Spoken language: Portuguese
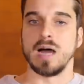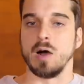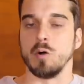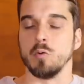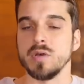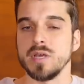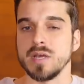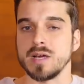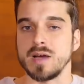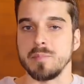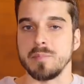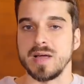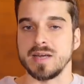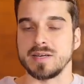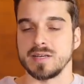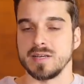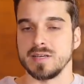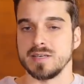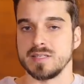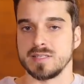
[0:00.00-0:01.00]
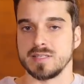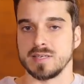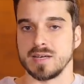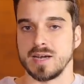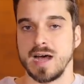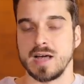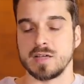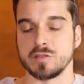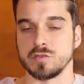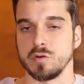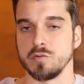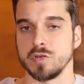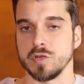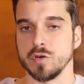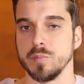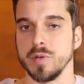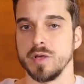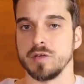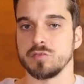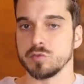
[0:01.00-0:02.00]
A única métrica nesse caso é o
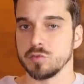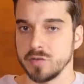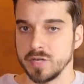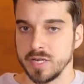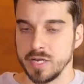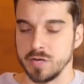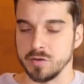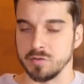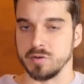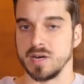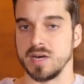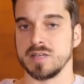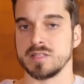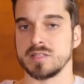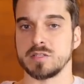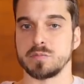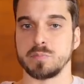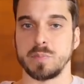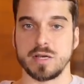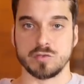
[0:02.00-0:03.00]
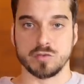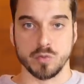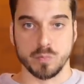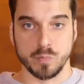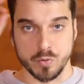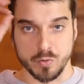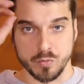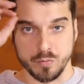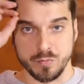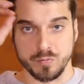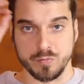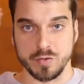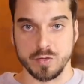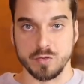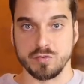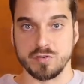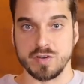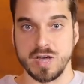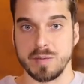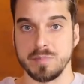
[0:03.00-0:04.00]
Gilbert Durinho. O Hanset passou por um
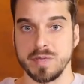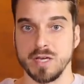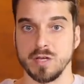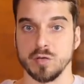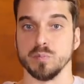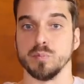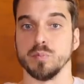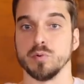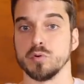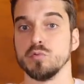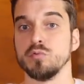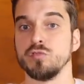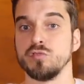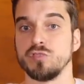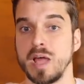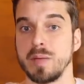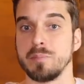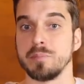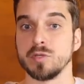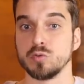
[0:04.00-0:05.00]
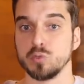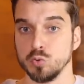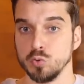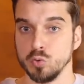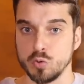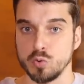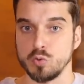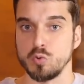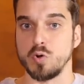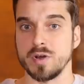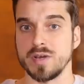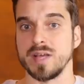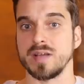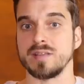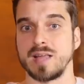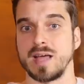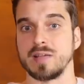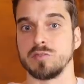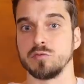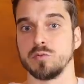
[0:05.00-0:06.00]
fio de cabelo, por um jab duro
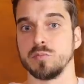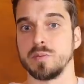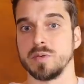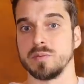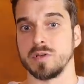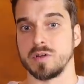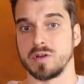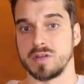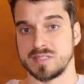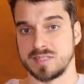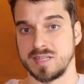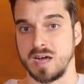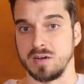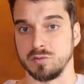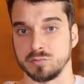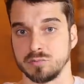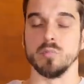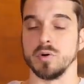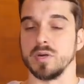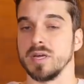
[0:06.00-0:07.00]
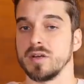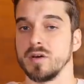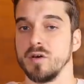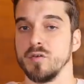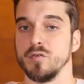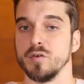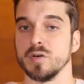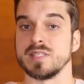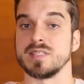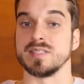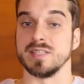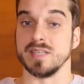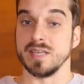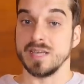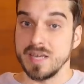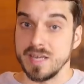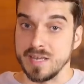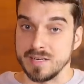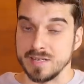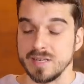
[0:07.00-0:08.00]
conectado no primeiro assalto. Porque não fosse
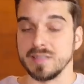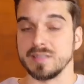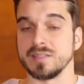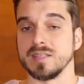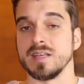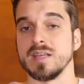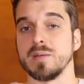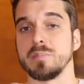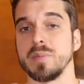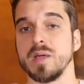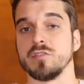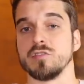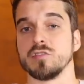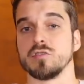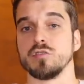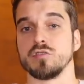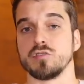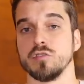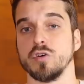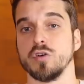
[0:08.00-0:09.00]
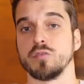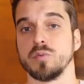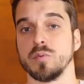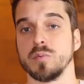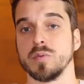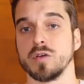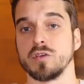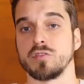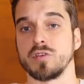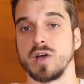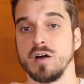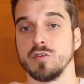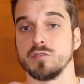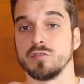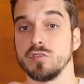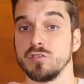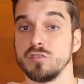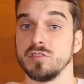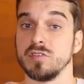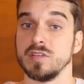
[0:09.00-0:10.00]
ele, ele teria perdido os dois primeiros
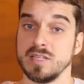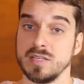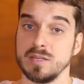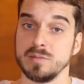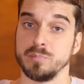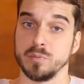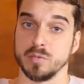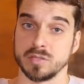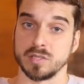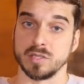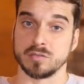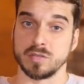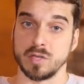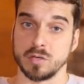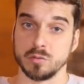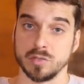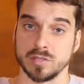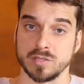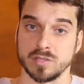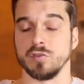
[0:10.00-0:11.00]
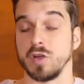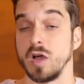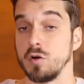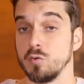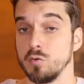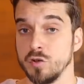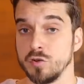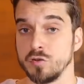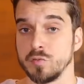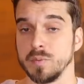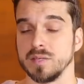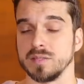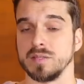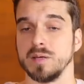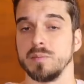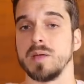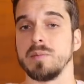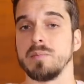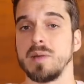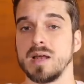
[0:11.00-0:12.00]
rounds e, portanto, a luta. Já Usman
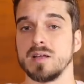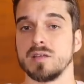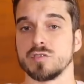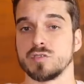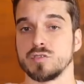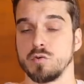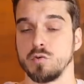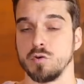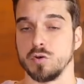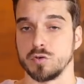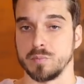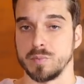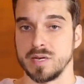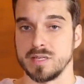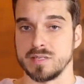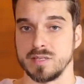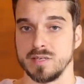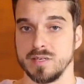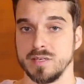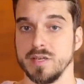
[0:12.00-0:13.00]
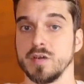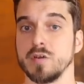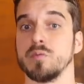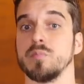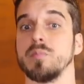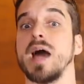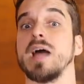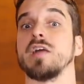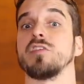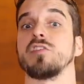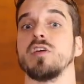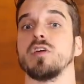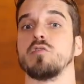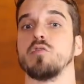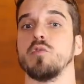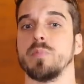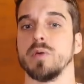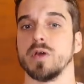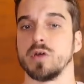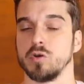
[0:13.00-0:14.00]
também balançou contra o brasileiro, mas
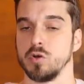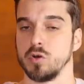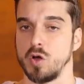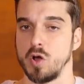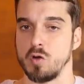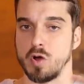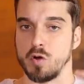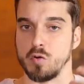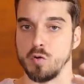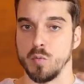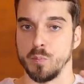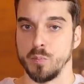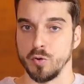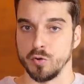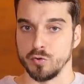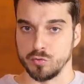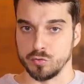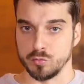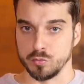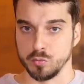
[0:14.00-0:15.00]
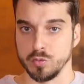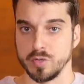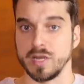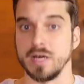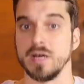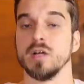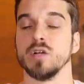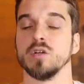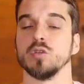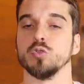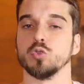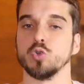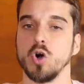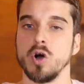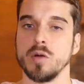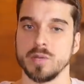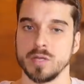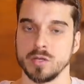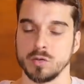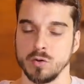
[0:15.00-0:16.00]
recuperou logo a compostura,
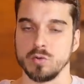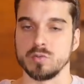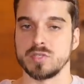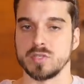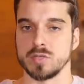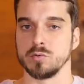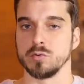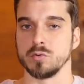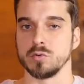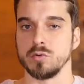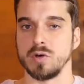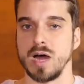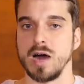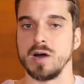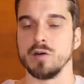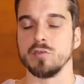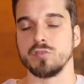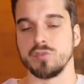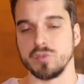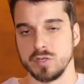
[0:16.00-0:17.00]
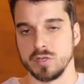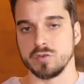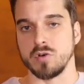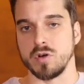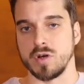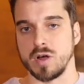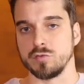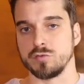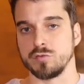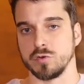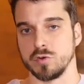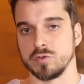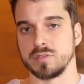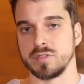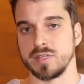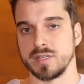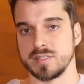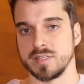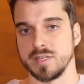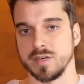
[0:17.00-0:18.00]
dominou o segundo round e nocauteou no
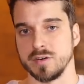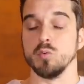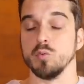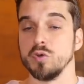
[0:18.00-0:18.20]
terceiro.